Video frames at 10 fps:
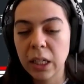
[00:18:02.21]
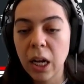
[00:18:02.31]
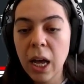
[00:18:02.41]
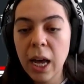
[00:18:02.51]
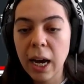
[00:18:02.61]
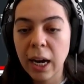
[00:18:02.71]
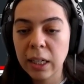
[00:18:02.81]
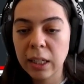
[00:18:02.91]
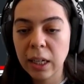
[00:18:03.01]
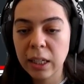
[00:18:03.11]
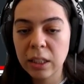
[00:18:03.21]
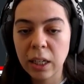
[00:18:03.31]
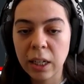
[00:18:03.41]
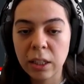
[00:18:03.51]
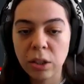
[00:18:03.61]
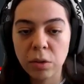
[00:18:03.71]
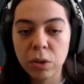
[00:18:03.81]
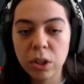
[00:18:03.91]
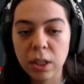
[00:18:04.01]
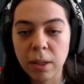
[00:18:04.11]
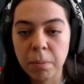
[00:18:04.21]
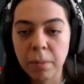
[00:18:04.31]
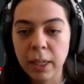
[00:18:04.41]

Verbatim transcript: plus de 10 ans euh, de données